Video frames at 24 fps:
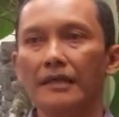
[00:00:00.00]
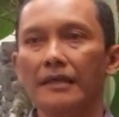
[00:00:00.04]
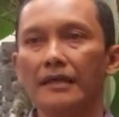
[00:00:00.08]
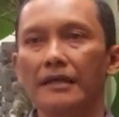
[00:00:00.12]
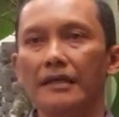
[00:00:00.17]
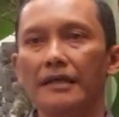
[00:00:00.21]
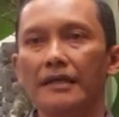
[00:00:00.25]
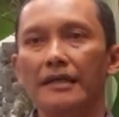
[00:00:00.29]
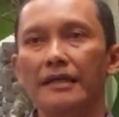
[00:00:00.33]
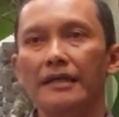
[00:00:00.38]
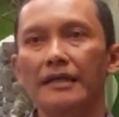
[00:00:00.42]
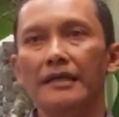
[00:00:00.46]

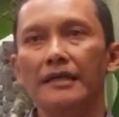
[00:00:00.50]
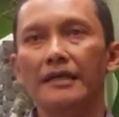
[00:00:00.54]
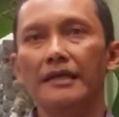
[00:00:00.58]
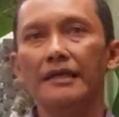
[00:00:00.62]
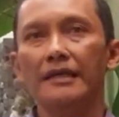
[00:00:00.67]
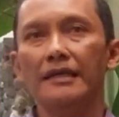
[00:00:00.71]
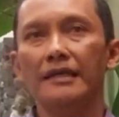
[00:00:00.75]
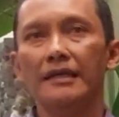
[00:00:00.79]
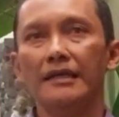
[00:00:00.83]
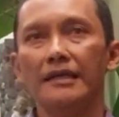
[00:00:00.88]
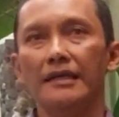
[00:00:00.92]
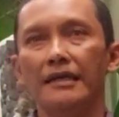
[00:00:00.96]
Ini
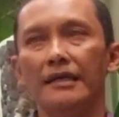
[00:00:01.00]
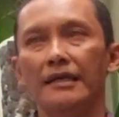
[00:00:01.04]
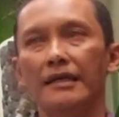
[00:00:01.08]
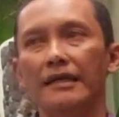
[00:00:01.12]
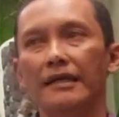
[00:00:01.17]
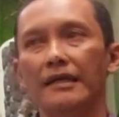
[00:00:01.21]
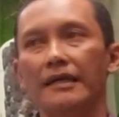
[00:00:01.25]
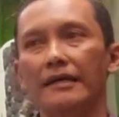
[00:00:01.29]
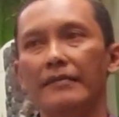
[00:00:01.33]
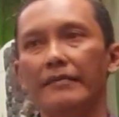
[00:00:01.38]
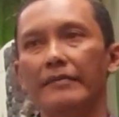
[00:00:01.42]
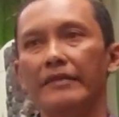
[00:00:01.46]

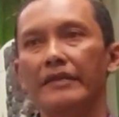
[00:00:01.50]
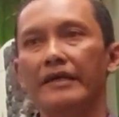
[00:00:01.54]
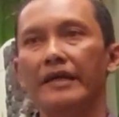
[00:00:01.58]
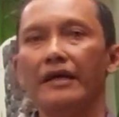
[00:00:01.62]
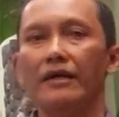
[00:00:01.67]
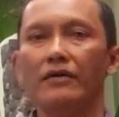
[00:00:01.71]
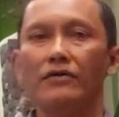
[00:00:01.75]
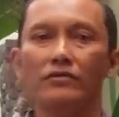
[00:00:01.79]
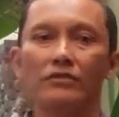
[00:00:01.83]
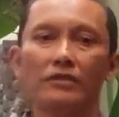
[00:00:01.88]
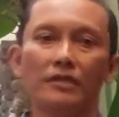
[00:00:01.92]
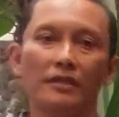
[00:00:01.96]
menyangkut